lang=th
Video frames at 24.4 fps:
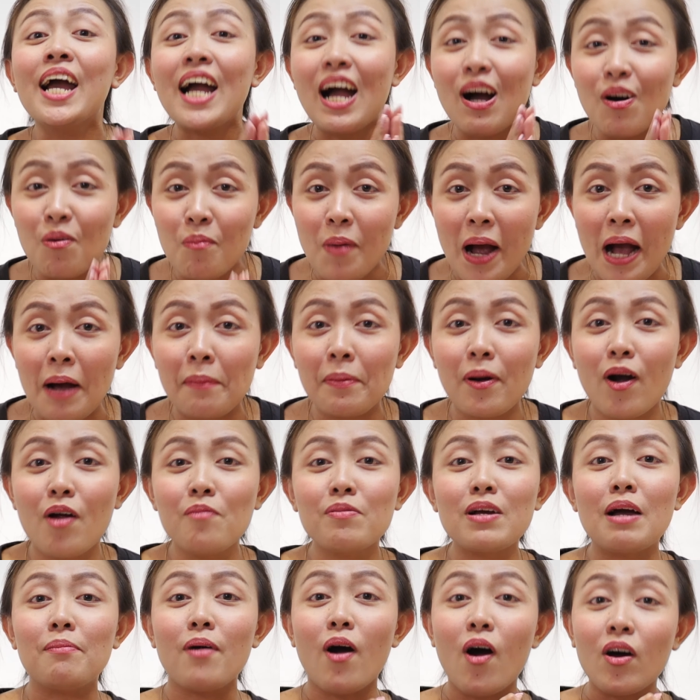เขามาพร้อม
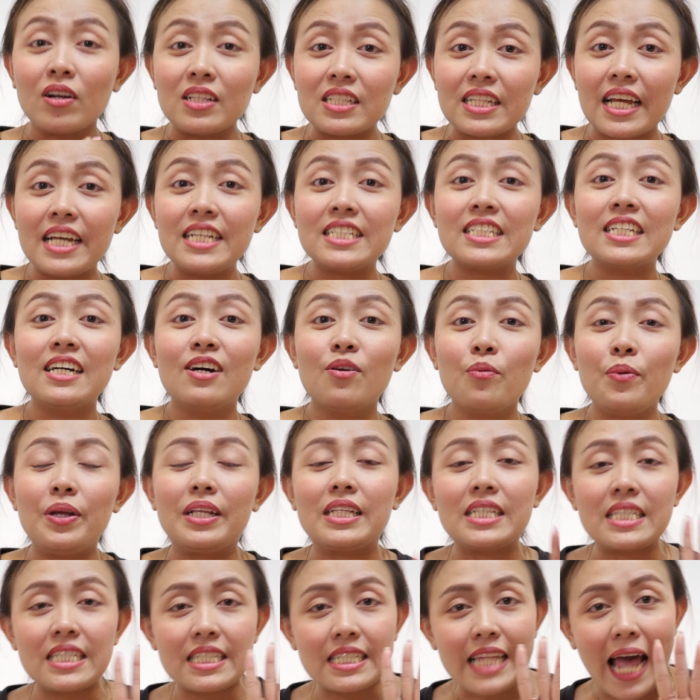กับ On-site
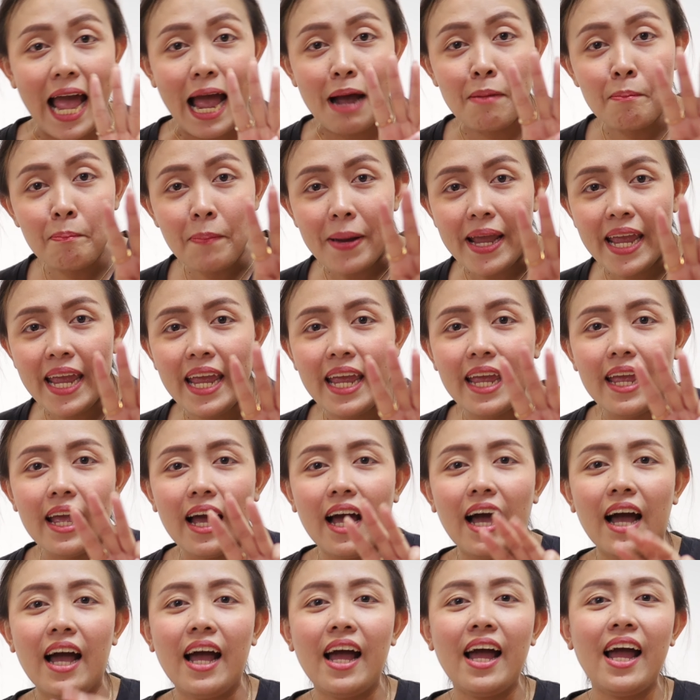Service 3 ปี
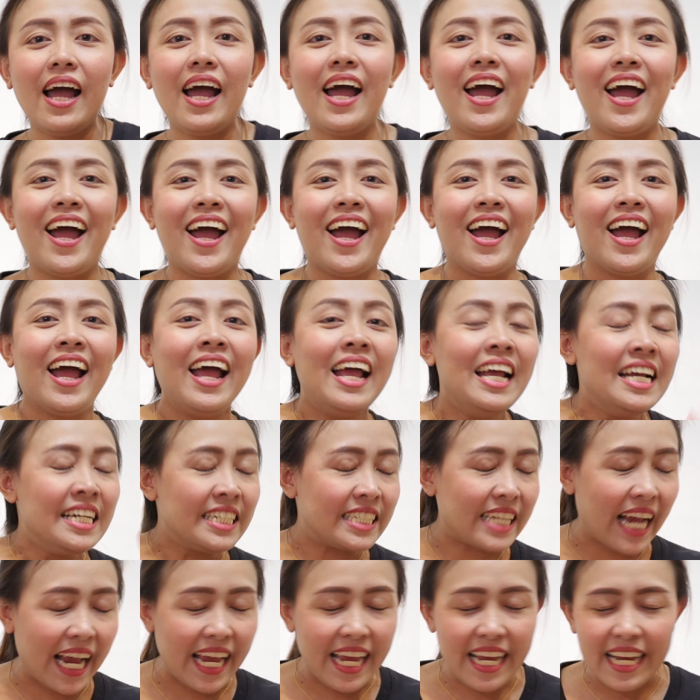ฮ่า
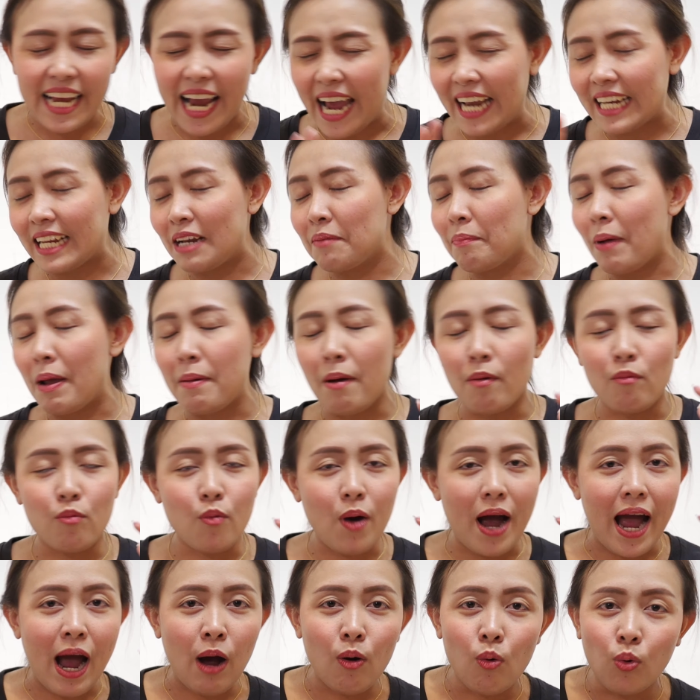ใช้งานกันไปแบบ
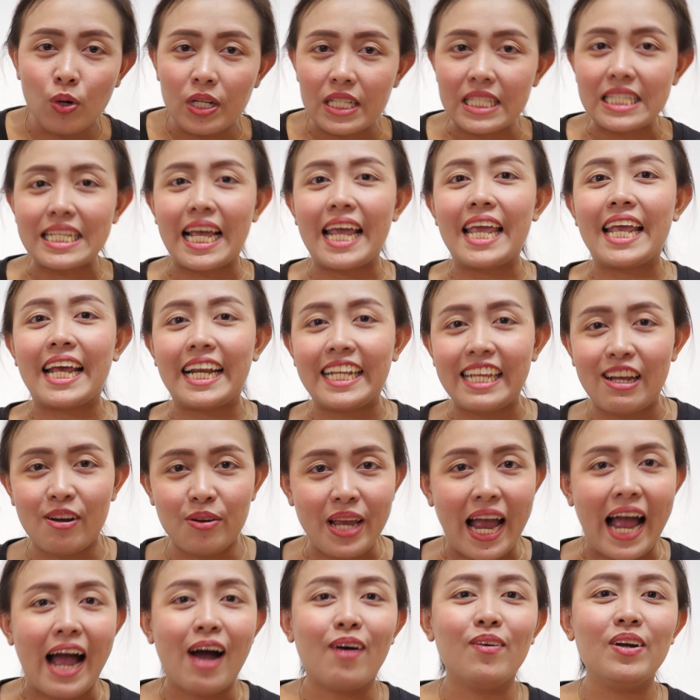ว่าอุ่นใจกัน
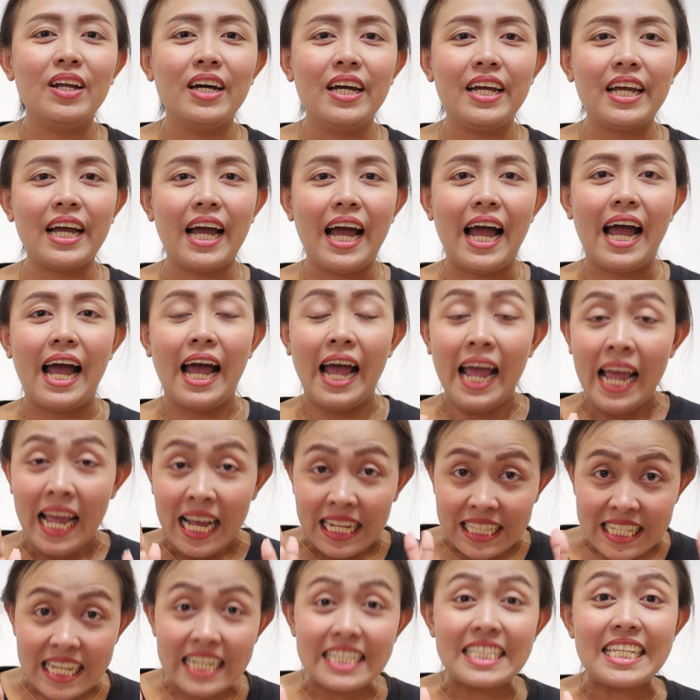ยาวๆ เลยค่ะ
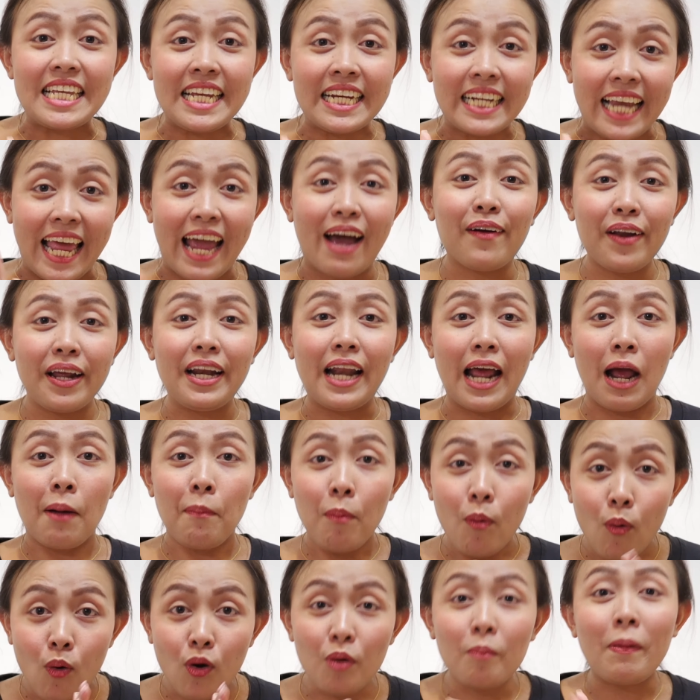จริงๆ แล้วเนี่ยนะ
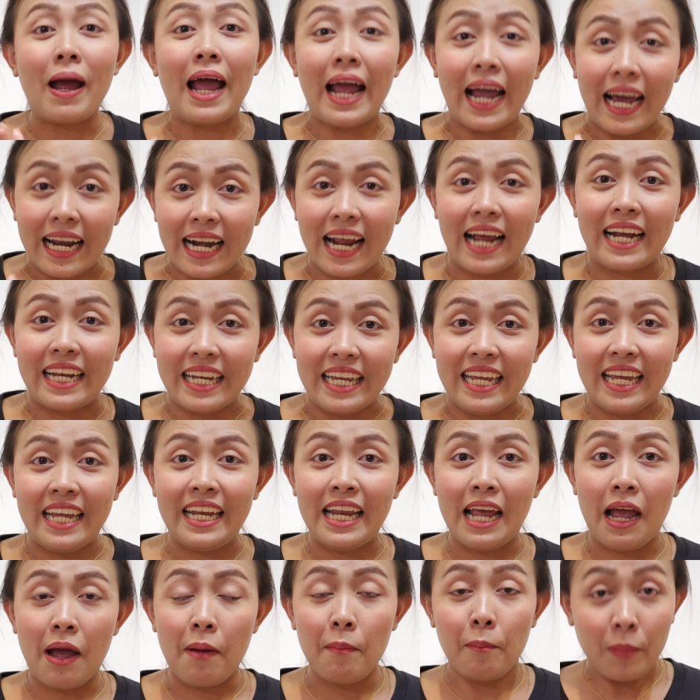พูดมาขนาดนี้
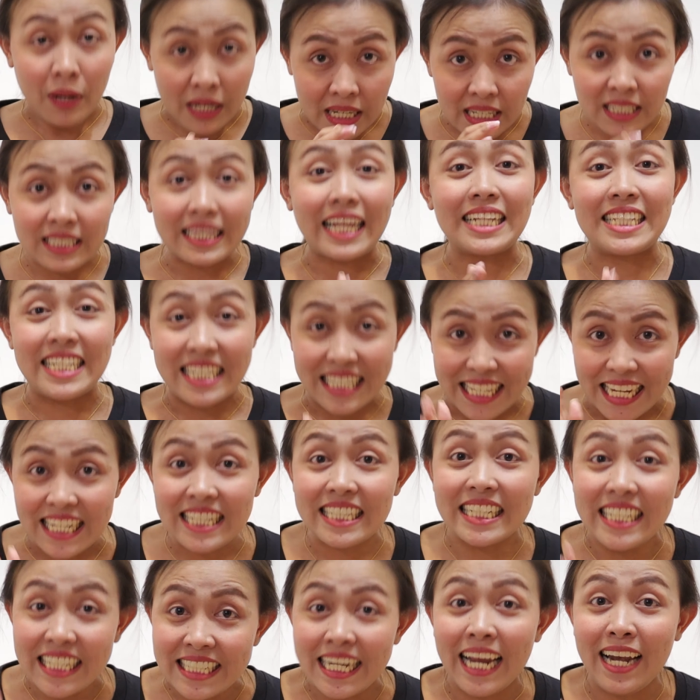เนี่ยคือตัดสินใจ
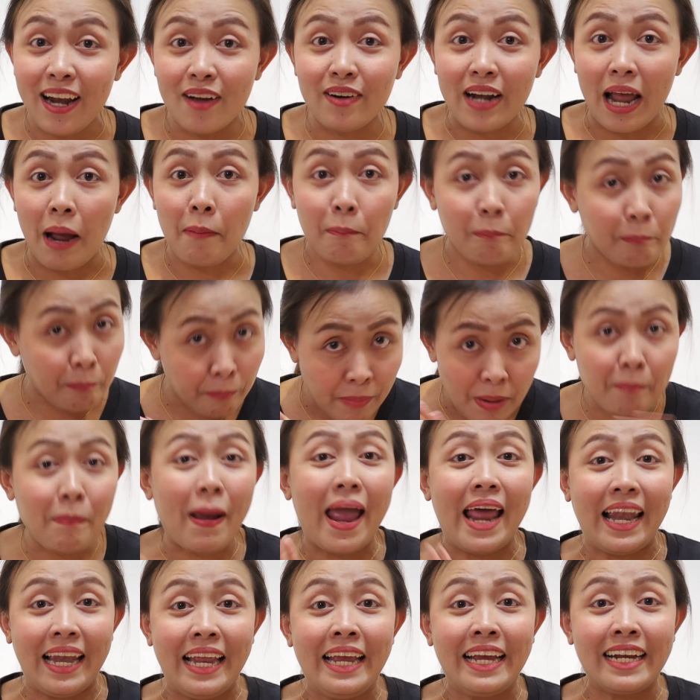ซื้อได้แล้วนะ ไม่
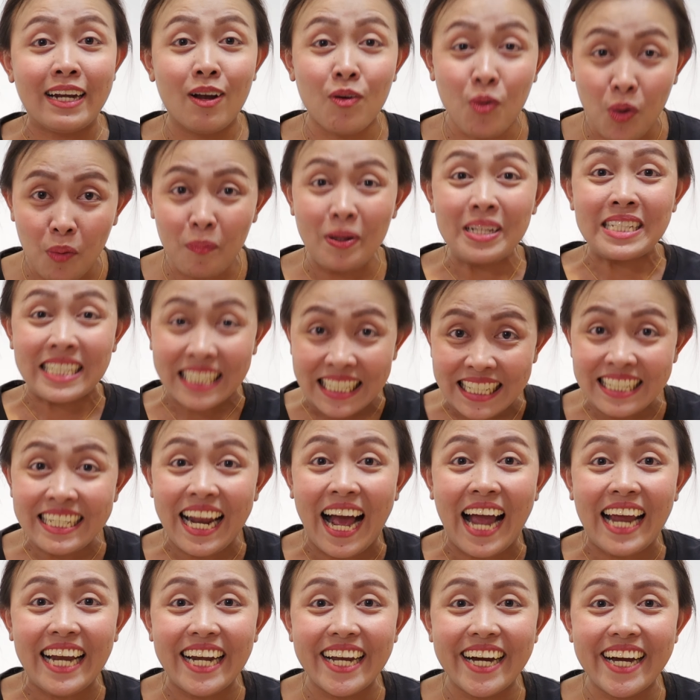แปะลิงก์แล้วคุณไปซื้อ
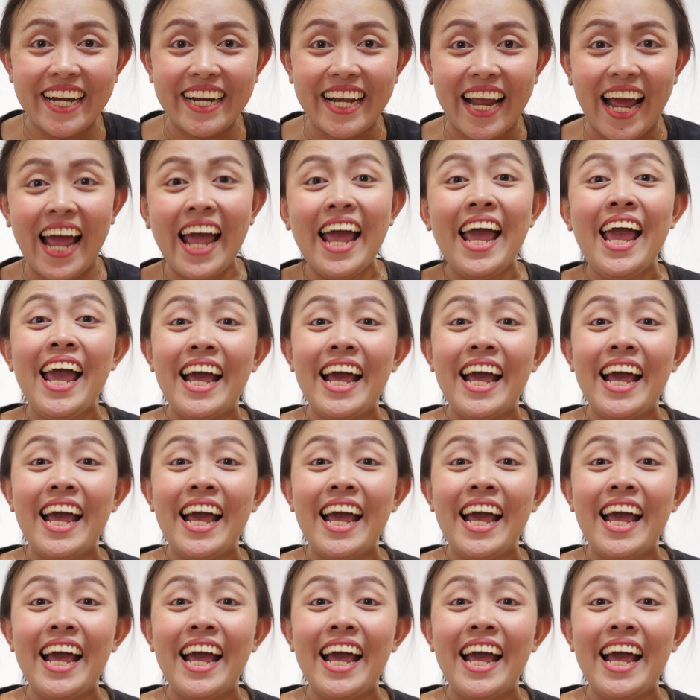ได้เลยนะ